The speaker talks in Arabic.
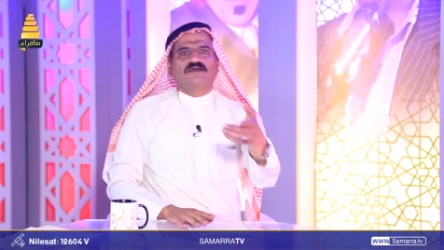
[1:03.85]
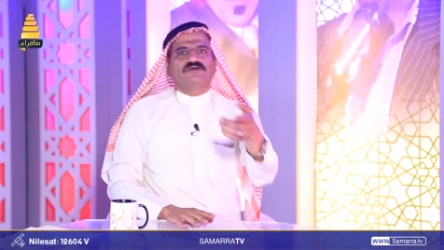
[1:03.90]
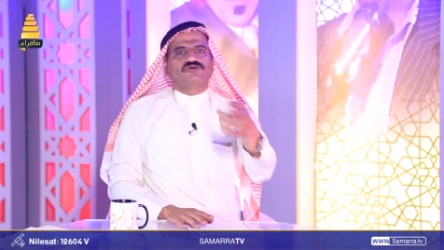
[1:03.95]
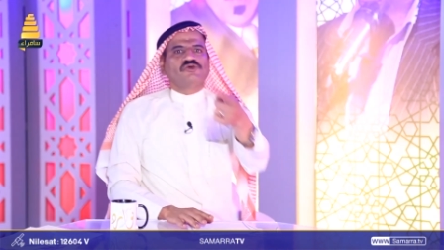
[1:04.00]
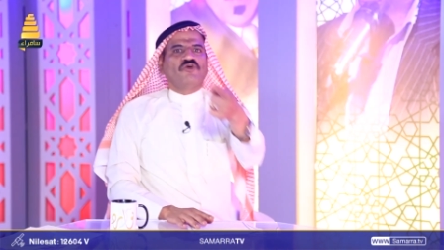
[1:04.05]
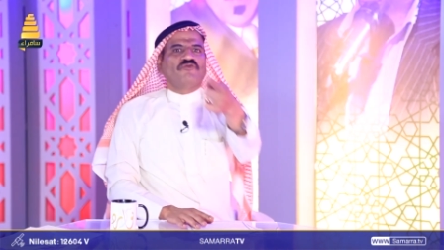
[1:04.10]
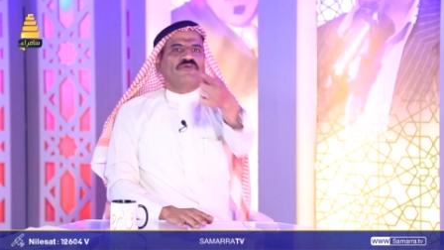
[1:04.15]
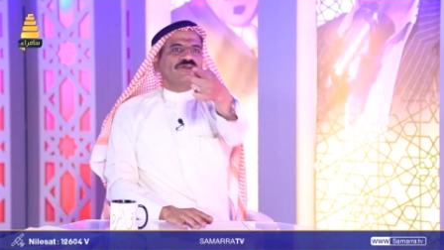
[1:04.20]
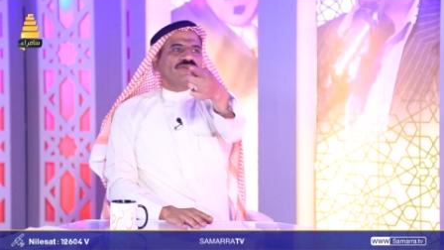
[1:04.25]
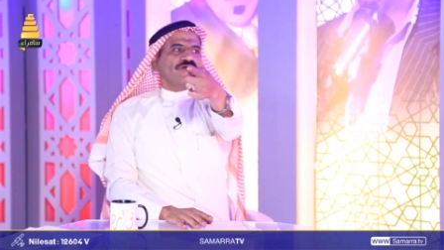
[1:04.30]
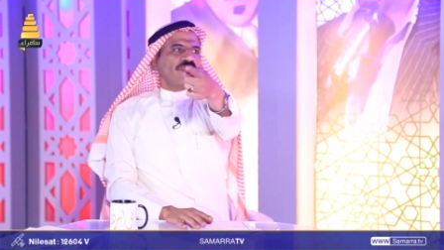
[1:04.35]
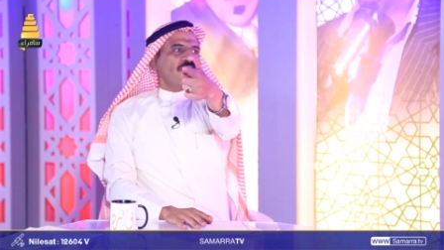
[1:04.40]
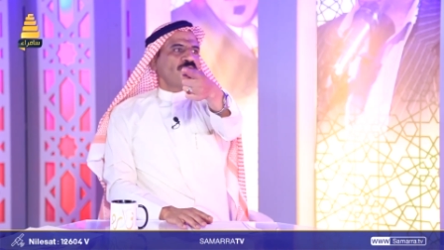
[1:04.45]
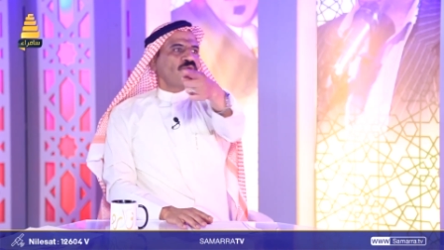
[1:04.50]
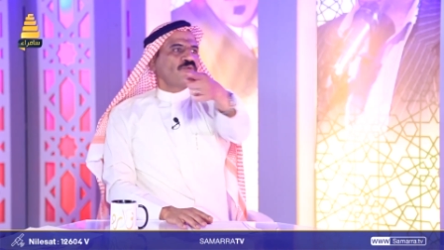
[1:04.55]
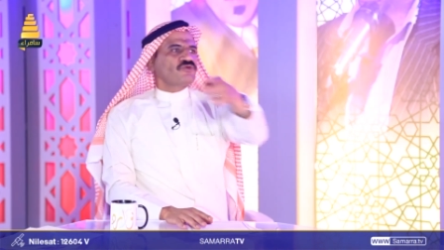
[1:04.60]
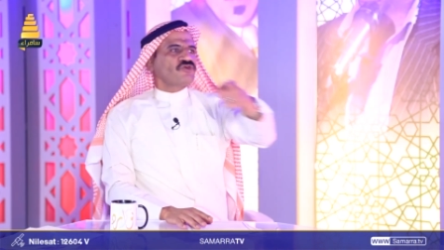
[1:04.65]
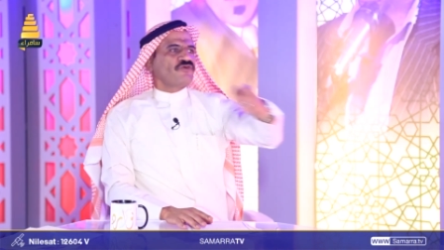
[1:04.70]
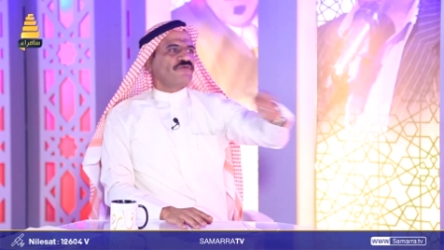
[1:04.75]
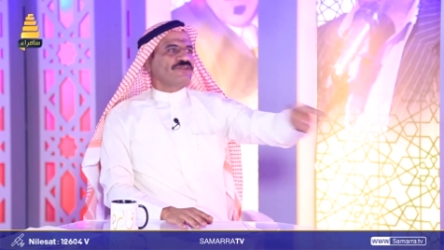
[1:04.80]
شوف
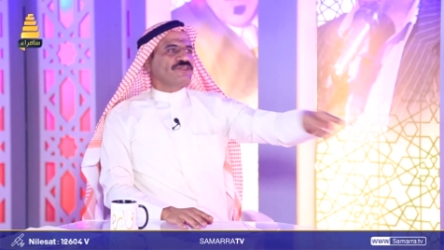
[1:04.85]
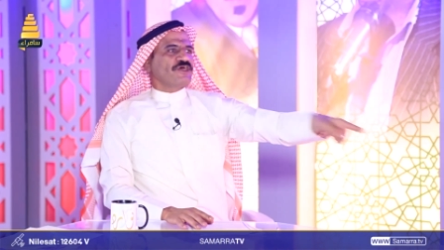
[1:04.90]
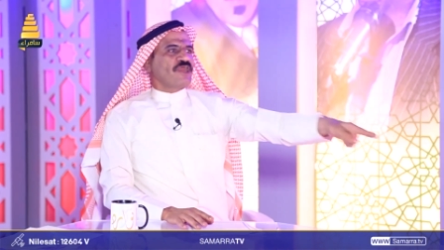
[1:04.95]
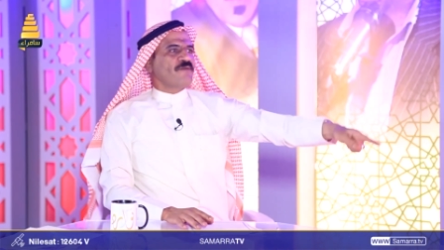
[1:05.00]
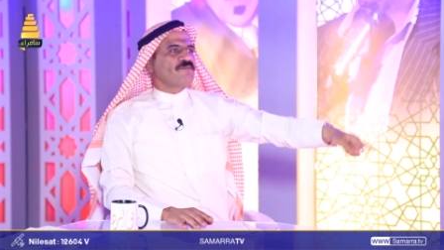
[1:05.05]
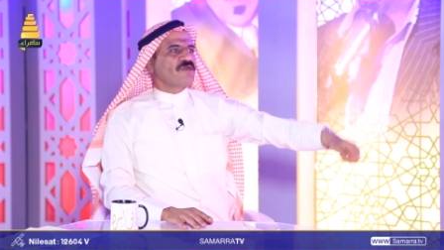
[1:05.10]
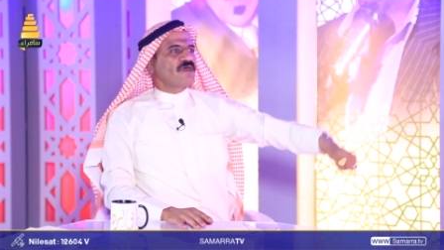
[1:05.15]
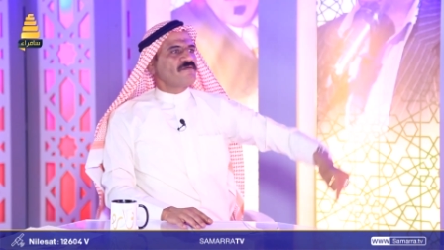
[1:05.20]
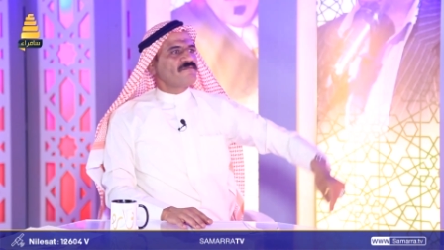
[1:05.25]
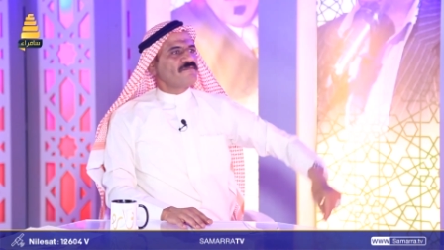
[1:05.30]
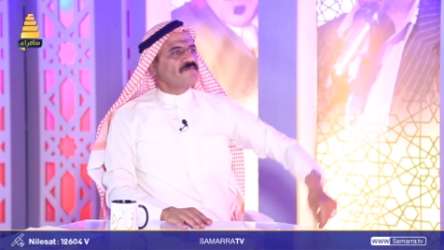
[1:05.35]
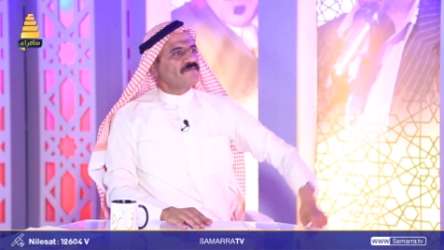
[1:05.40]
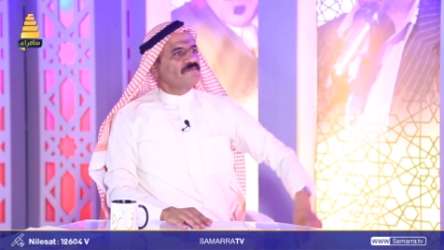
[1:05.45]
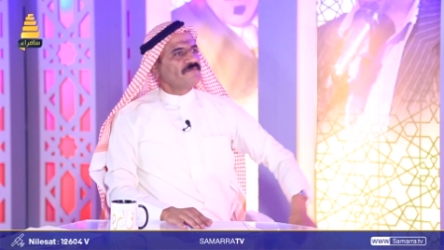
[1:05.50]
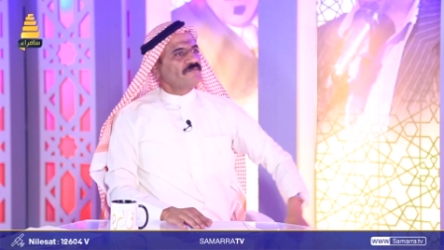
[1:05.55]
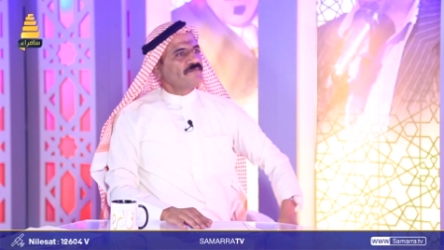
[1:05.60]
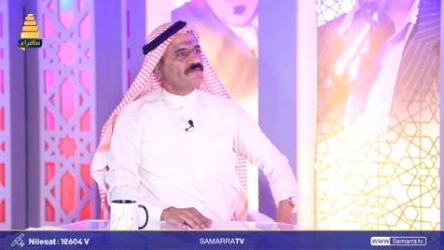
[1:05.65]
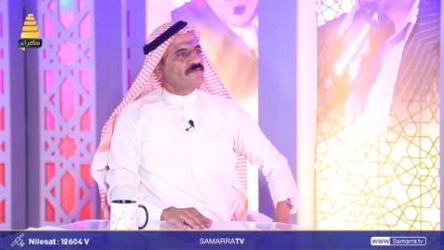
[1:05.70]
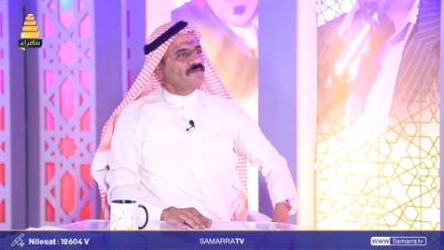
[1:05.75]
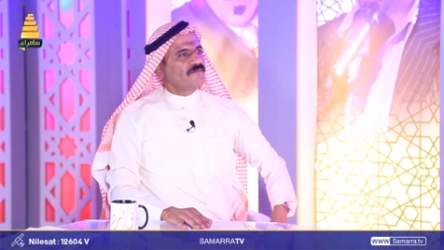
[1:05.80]
احترامهم شوف احترامنا
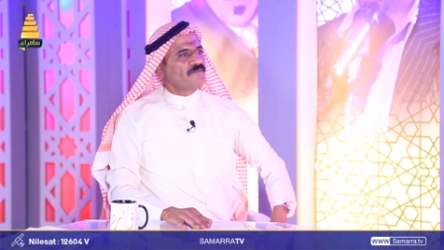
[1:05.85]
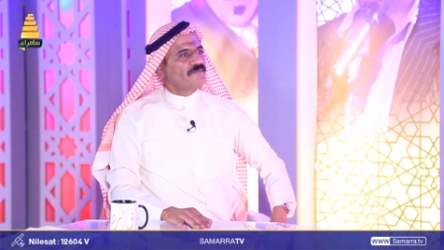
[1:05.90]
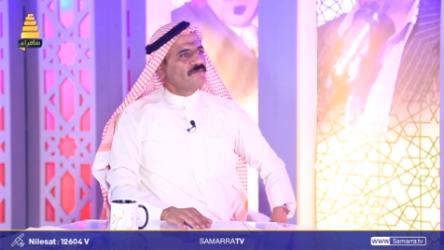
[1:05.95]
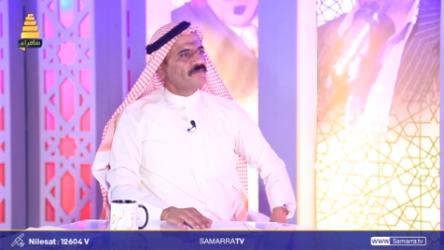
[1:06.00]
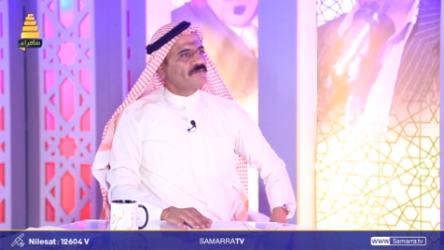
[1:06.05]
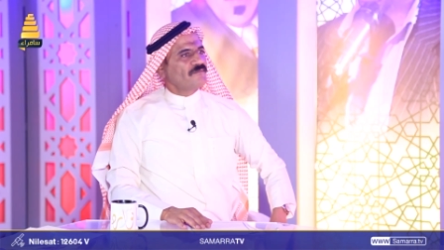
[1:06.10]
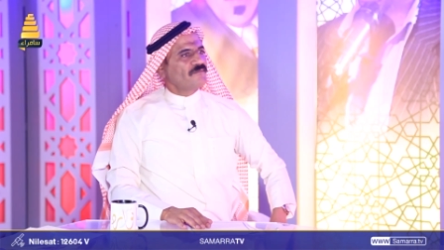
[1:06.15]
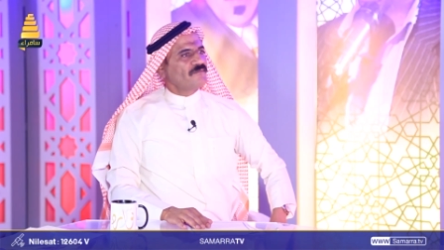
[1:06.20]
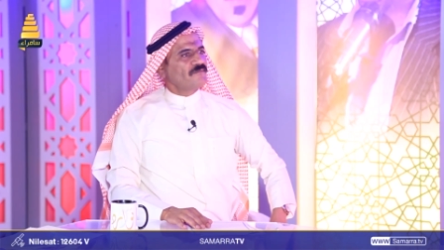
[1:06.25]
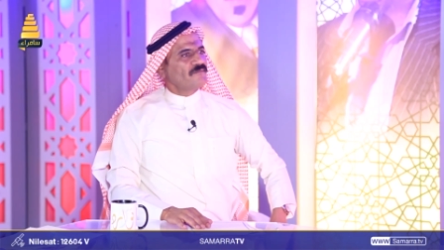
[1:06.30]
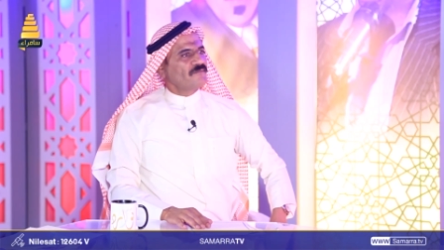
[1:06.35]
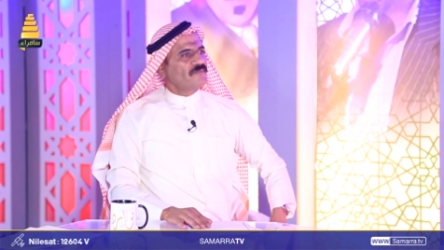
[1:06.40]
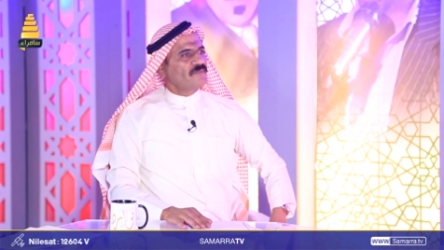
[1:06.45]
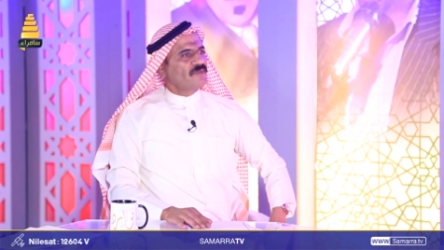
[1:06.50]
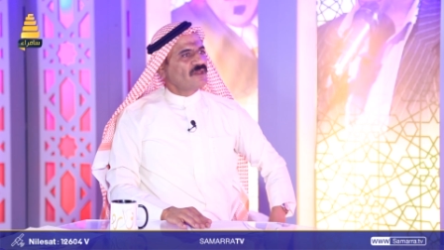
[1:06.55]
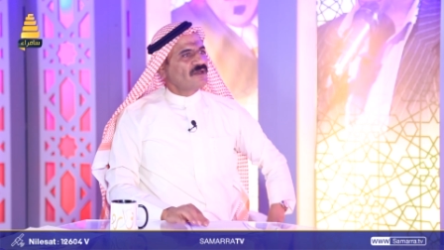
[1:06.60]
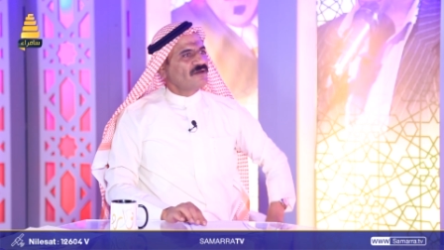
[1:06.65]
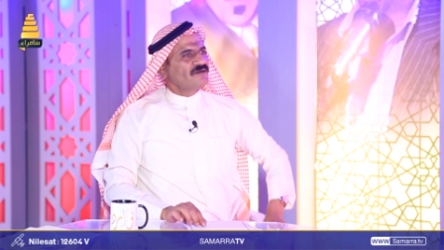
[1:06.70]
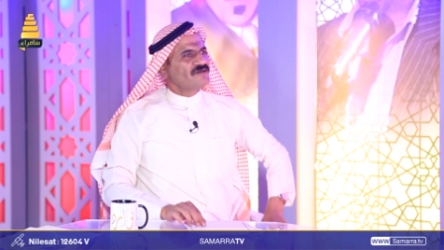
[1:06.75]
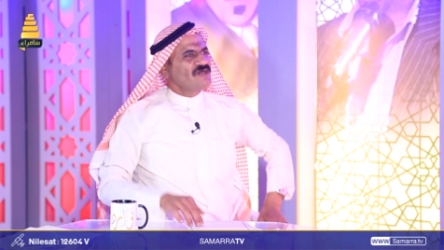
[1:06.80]
فرق
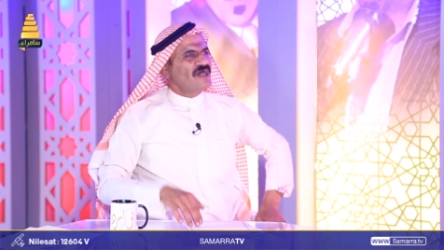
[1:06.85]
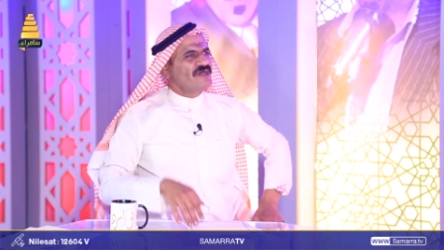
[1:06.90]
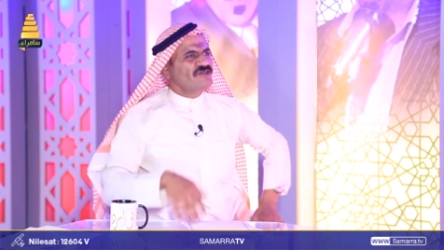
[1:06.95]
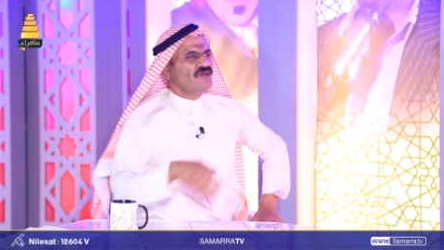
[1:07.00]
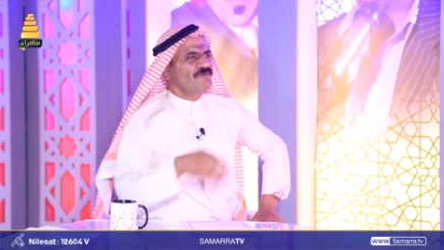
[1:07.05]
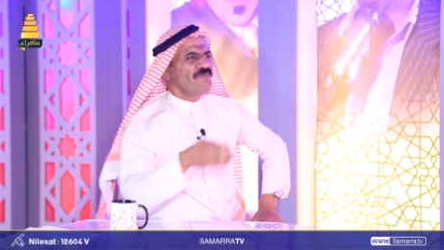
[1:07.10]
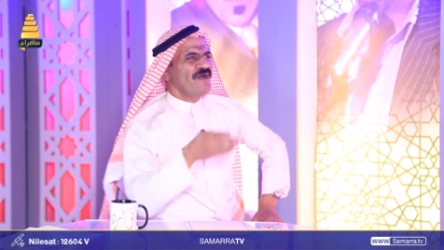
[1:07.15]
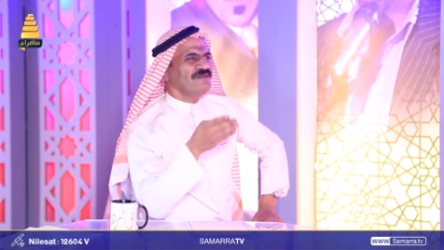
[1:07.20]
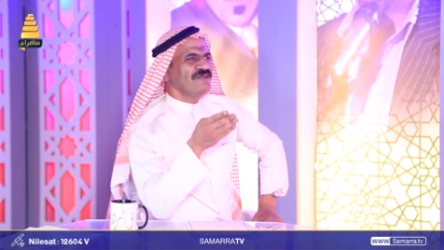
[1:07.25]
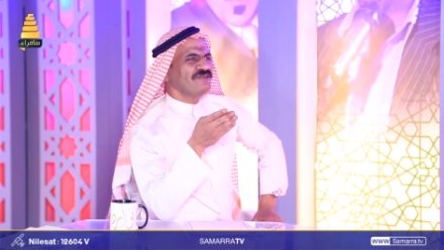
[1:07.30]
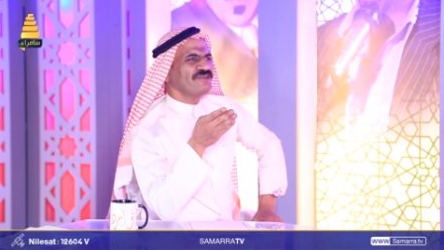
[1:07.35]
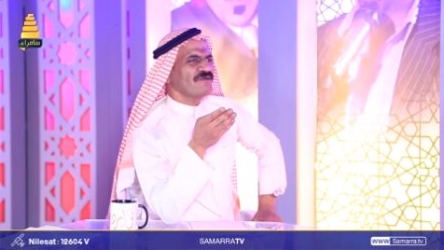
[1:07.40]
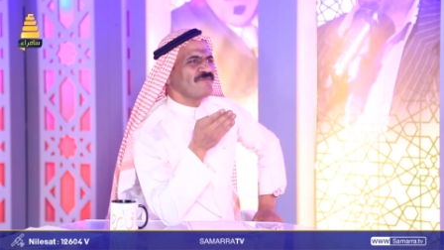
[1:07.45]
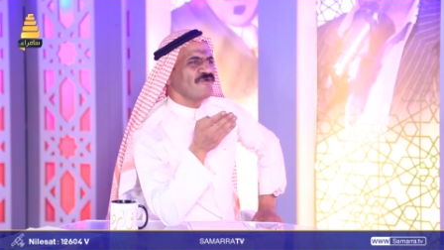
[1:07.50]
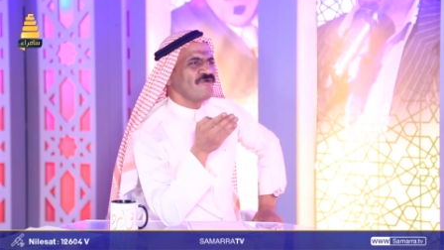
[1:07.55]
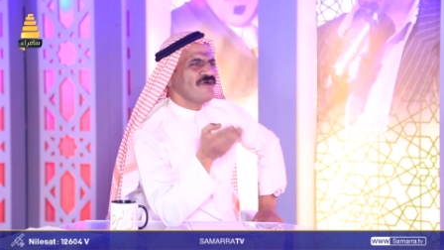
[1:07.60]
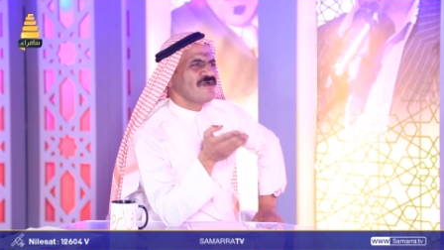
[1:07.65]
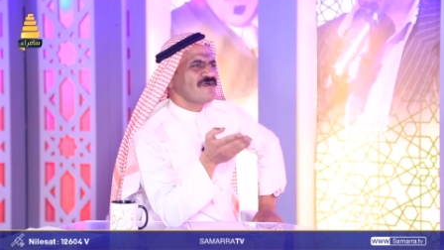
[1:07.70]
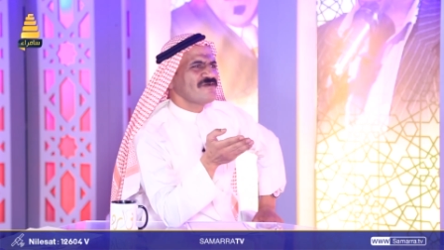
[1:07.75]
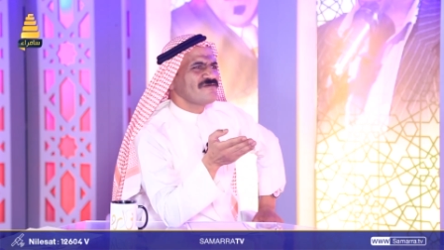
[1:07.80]
ايه؟ الشاعر الشعبي ما حد
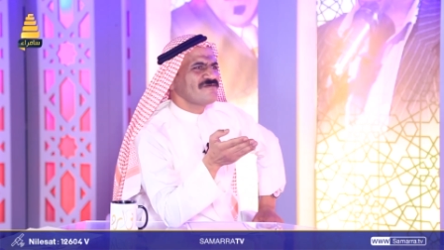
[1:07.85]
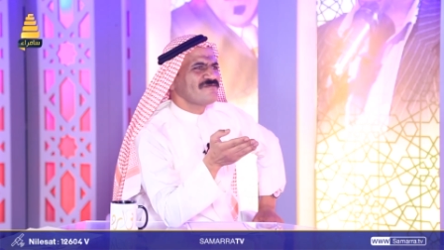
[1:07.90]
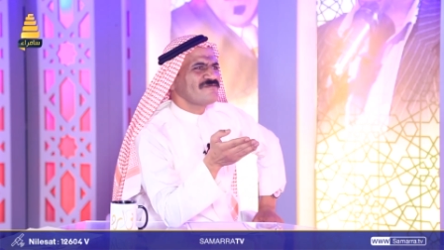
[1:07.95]
يحترمه اخوي